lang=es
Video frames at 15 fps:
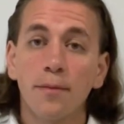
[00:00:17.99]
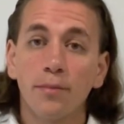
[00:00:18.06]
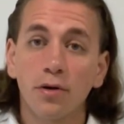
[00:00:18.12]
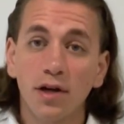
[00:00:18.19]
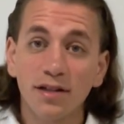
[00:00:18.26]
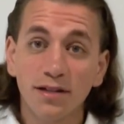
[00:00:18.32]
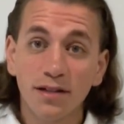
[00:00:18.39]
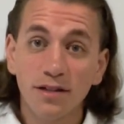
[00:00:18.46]

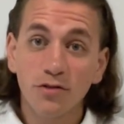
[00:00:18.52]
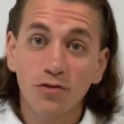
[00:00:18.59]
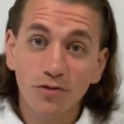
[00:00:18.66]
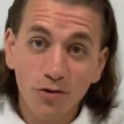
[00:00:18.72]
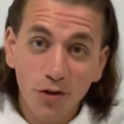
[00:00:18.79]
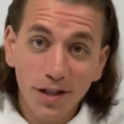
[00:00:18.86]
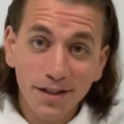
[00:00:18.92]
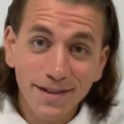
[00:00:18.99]
Pero antes de eso,
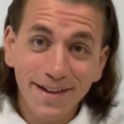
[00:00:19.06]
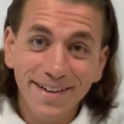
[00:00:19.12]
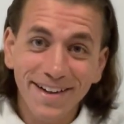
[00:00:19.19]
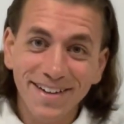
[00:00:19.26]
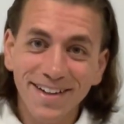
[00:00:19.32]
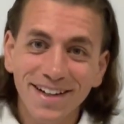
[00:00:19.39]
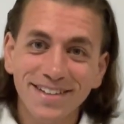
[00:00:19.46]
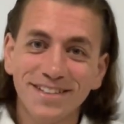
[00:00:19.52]
suscríbete al
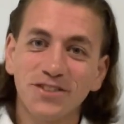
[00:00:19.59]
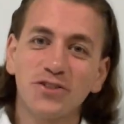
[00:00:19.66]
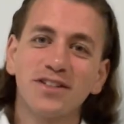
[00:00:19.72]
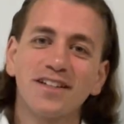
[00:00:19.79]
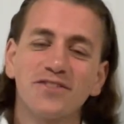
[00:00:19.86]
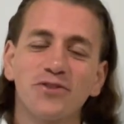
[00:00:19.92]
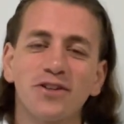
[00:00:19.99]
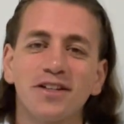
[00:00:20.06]
canal si no
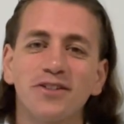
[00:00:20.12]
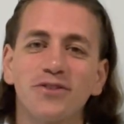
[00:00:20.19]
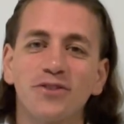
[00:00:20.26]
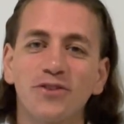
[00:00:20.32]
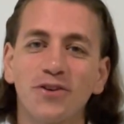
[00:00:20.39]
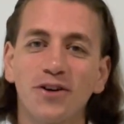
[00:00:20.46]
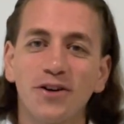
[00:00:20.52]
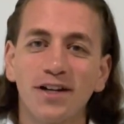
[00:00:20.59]
estás suscrito
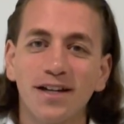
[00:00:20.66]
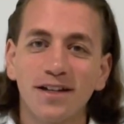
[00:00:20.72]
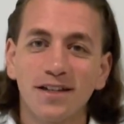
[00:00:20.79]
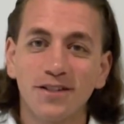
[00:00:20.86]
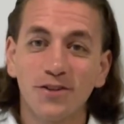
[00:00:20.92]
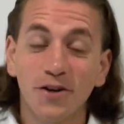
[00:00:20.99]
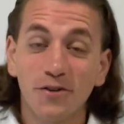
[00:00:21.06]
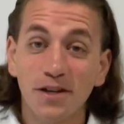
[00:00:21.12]

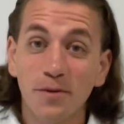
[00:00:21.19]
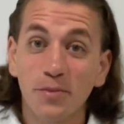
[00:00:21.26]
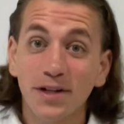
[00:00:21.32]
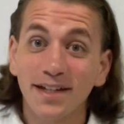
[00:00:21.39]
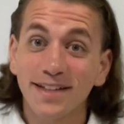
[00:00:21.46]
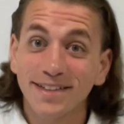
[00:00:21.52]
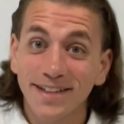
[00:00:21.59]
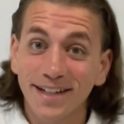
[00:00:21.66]
todavía,
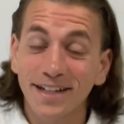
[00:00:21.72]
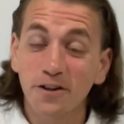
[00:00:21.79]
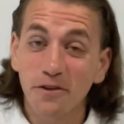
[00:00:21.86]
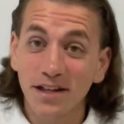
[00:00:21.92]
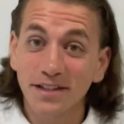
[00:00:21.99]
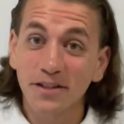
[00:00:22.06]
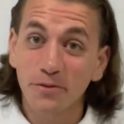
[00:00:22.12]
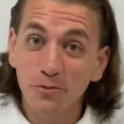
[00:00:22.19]
porque en este canal
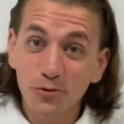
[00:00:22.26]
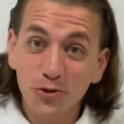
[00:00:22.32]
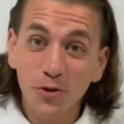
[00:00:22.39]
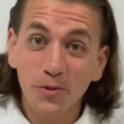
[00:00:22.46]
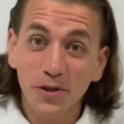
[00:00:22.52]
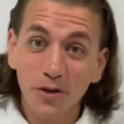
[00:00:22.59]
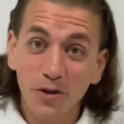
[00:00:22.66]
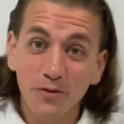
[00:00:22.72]
vas a tener
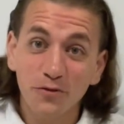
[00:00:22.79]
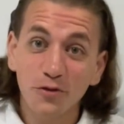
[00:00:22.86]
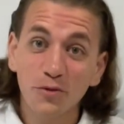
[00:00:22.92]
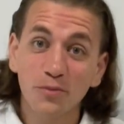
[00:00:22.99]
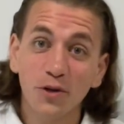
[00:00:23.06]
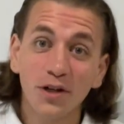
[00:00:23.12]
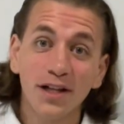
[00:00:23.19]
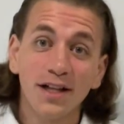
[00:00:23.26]
muchos videos de
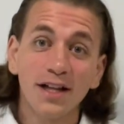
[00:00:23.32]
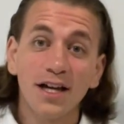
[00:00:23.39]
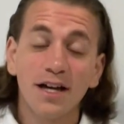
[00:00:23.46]
fútbol.